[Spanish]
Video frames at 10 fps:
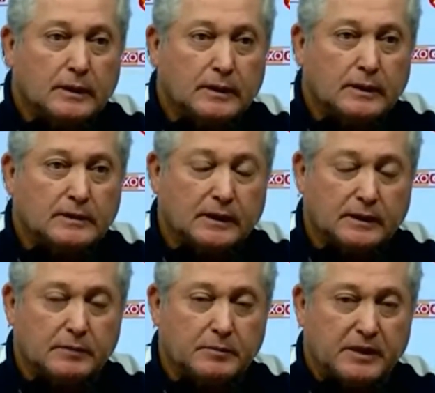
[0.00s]
ese
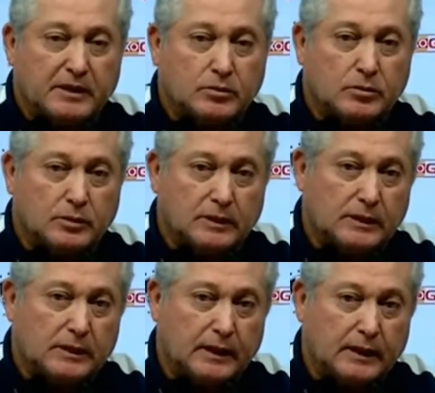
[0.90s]
atrevimiento
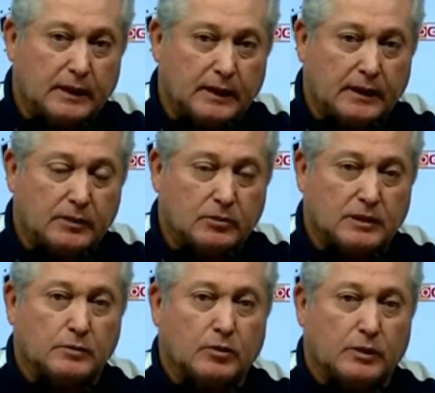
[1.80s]
y que ellos a
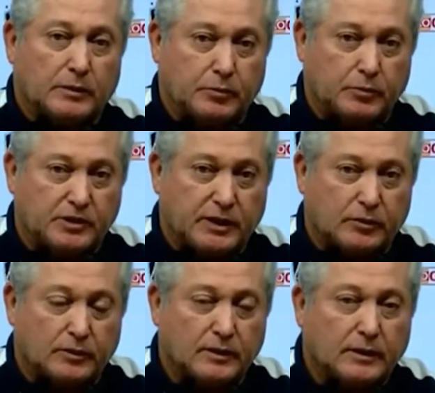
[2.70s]
lo mejor
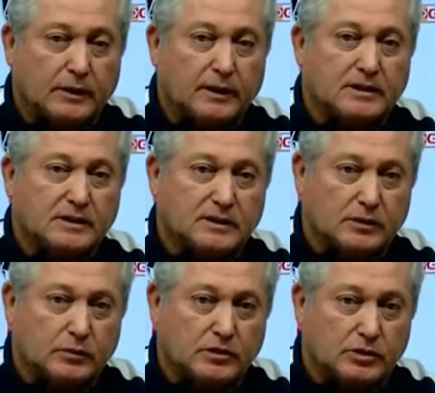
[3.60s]
aprovecharon esa
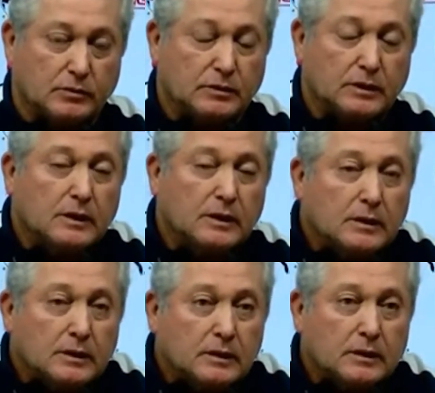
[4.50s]
situación.
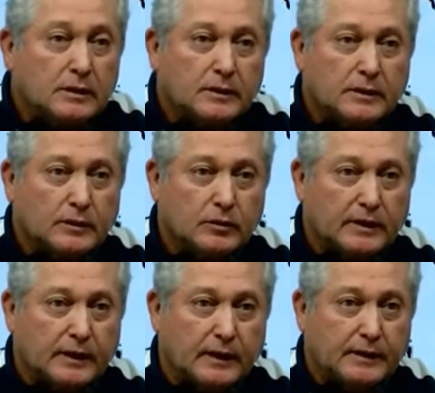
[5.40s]
Eh, creo
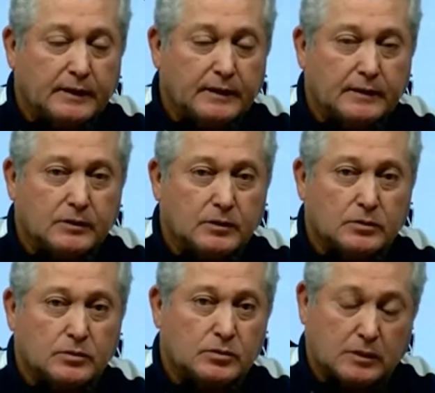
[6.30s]
que ahí
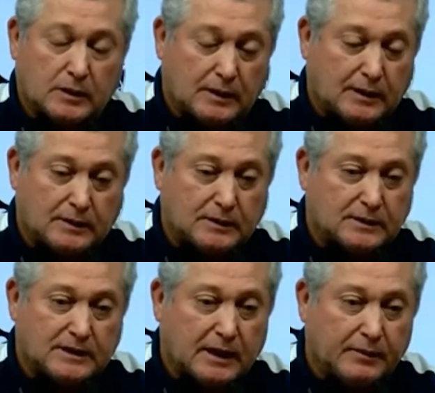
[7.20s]

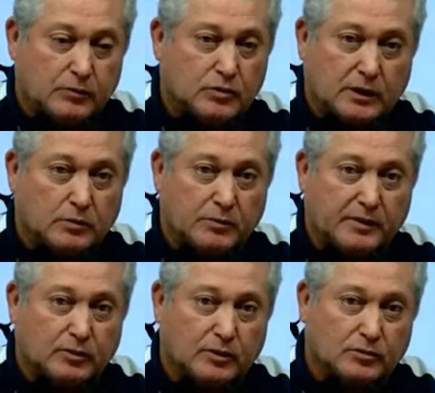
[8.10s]
sabemos que en un
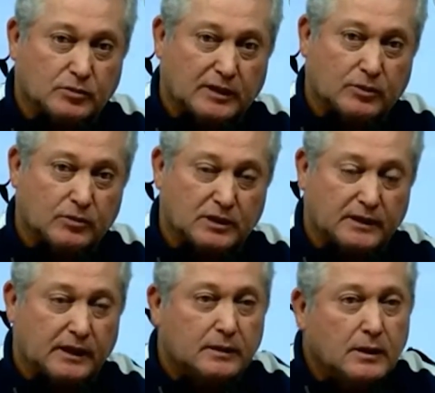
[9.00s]
momento eso se
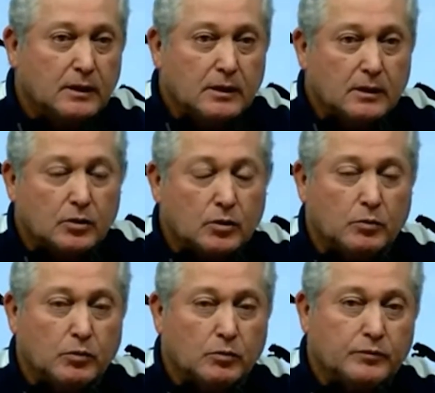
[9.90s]
considera
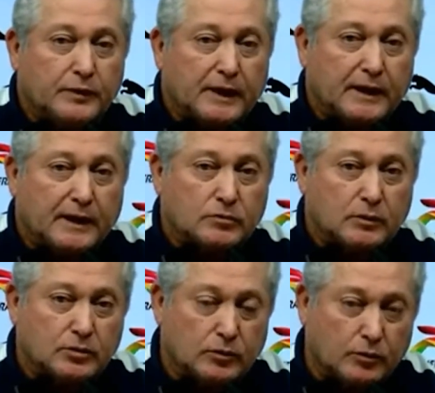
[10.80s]
como un fracaso el
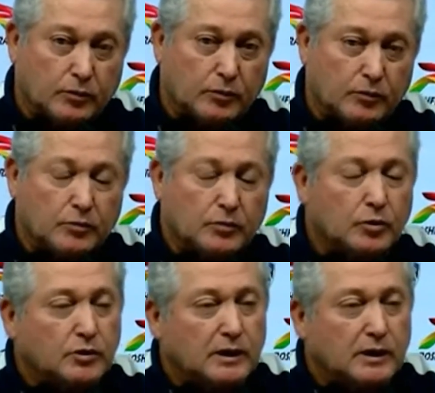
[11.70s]
hecho de no, no